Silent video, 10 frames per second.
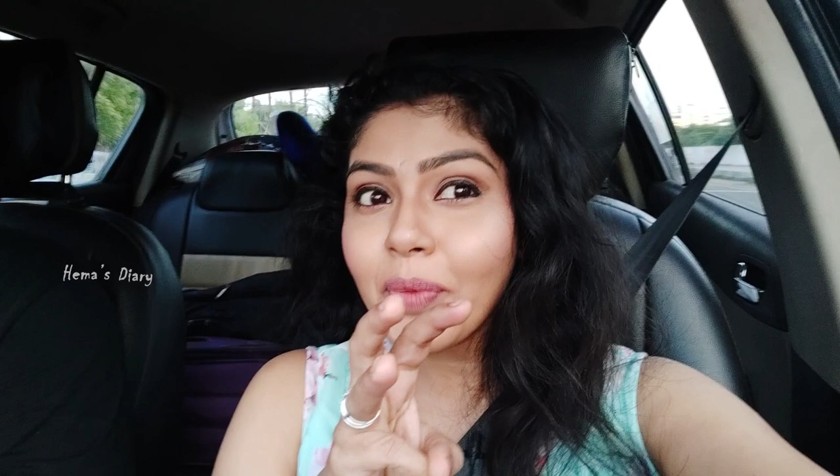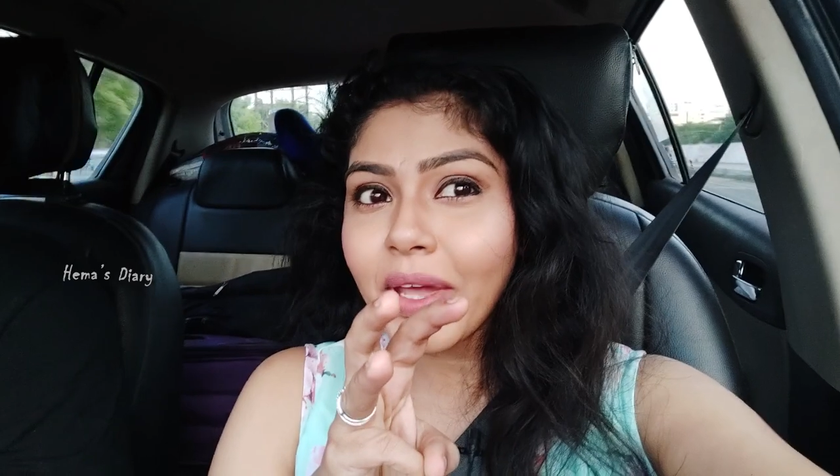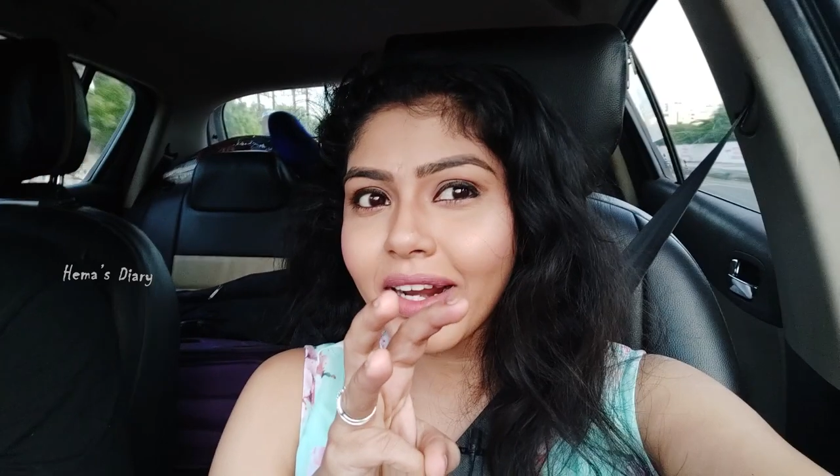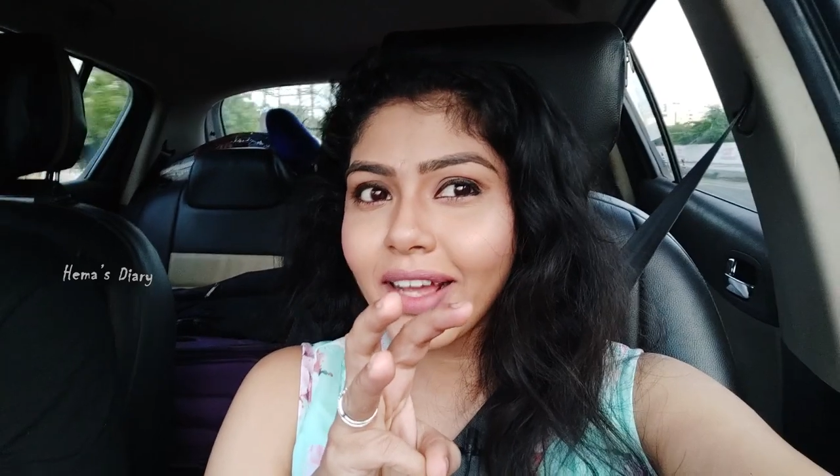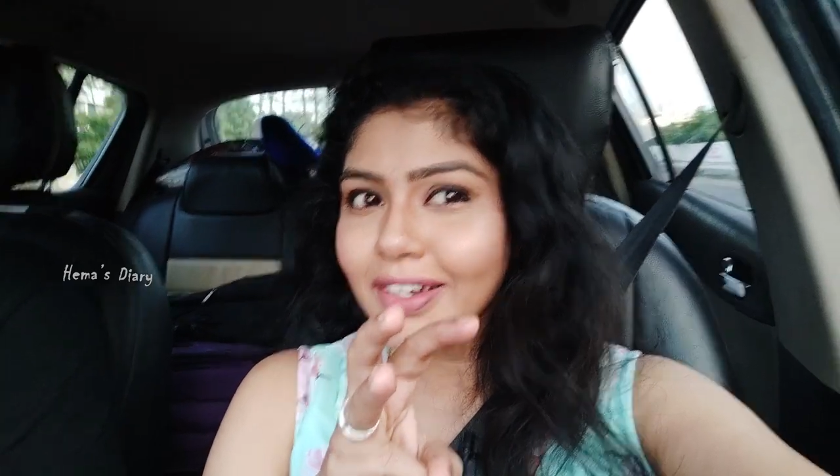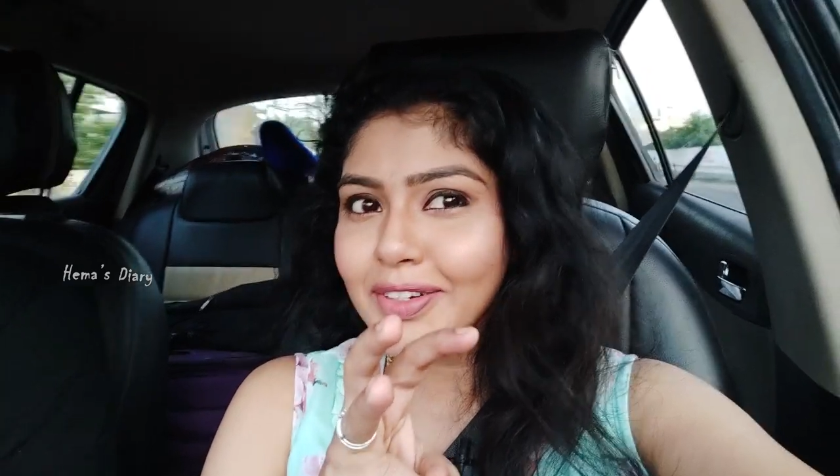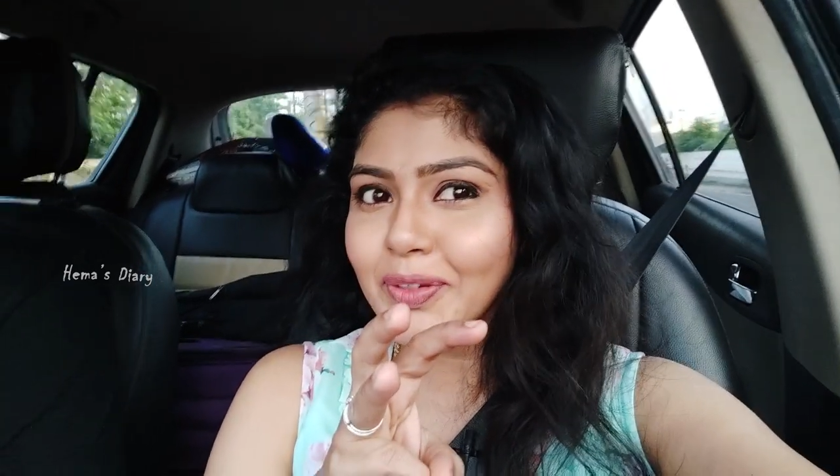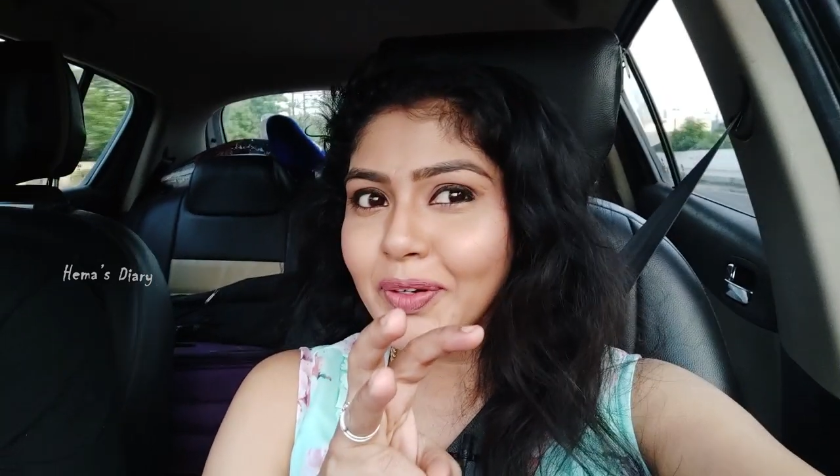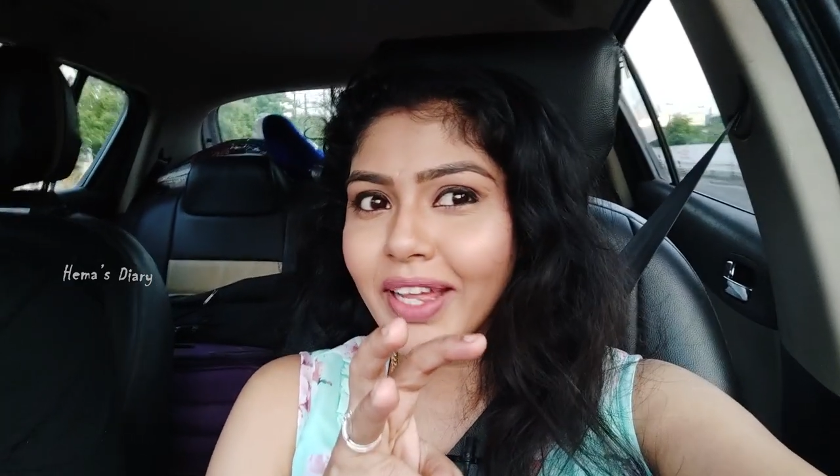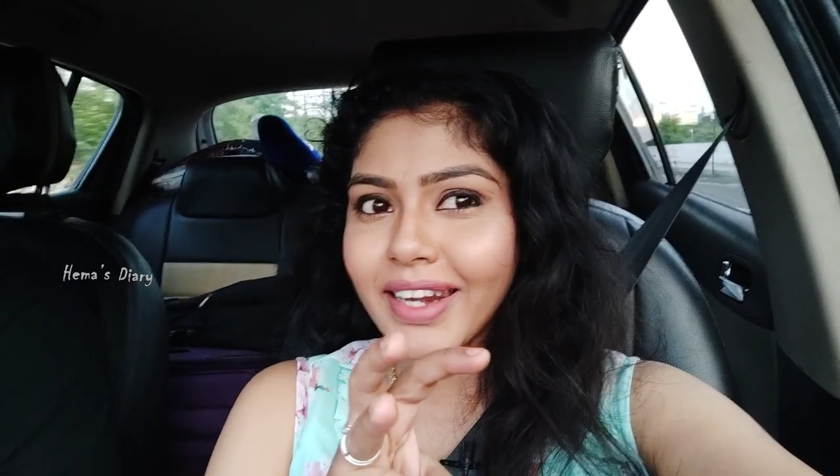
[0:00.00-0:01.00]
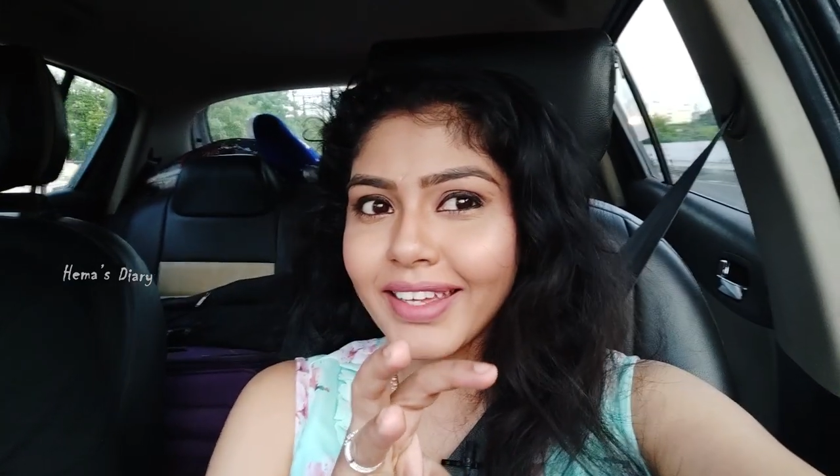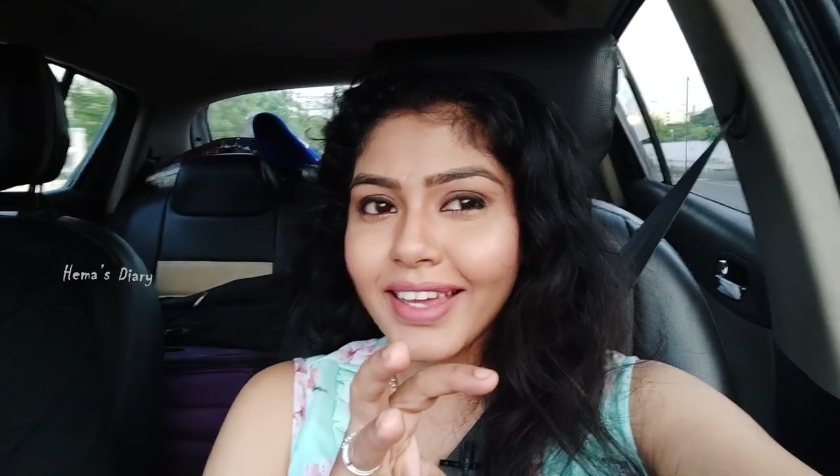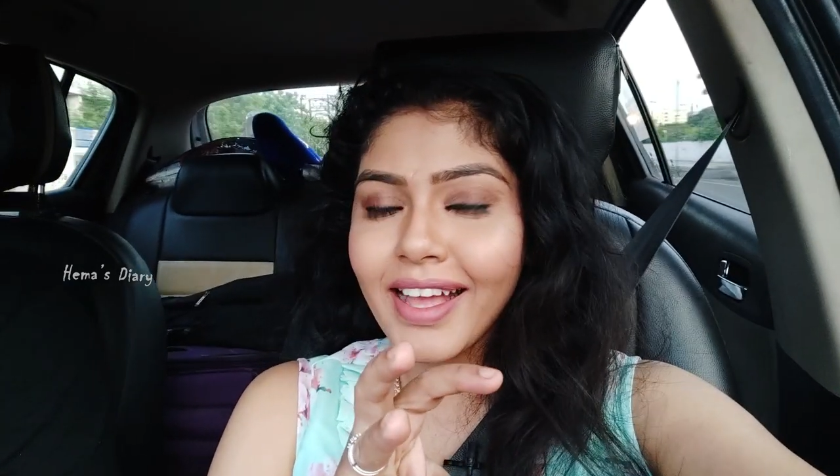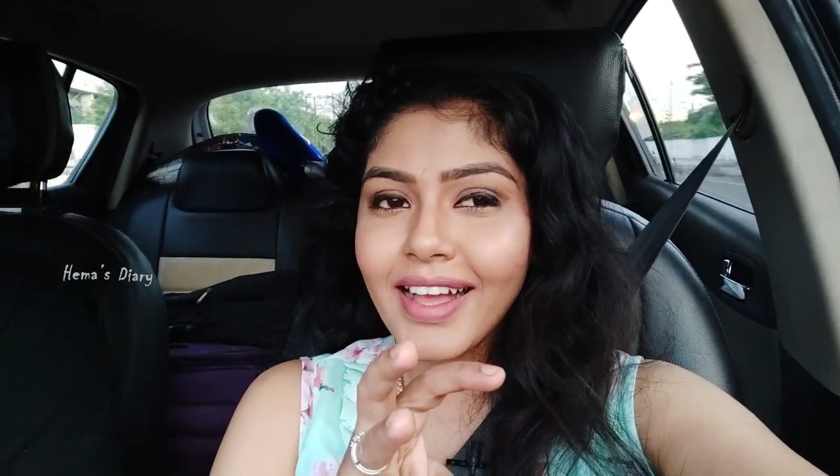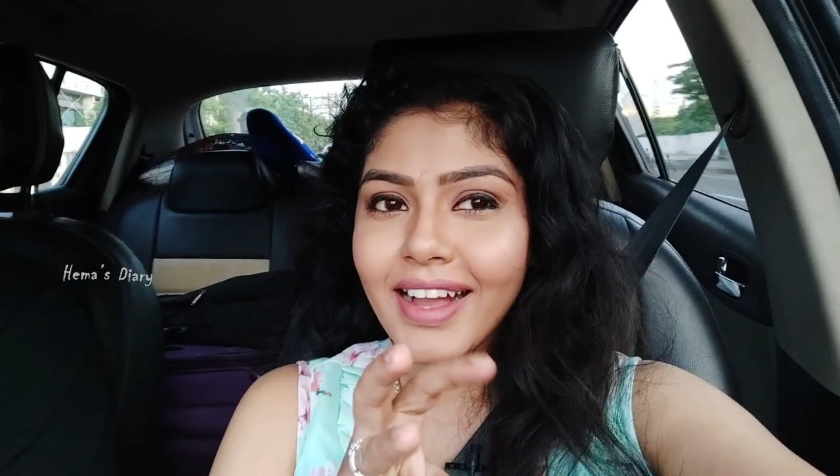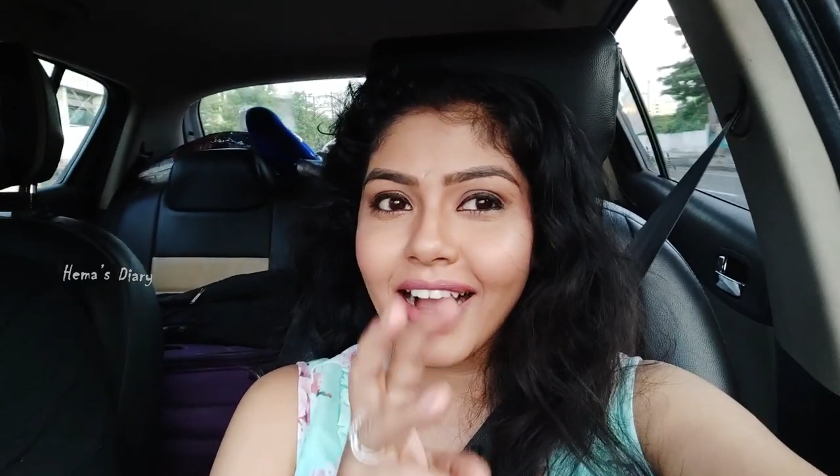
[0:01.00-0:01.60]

பேர் இருக்காங்கன்னு சொன்னேன் இல்லையா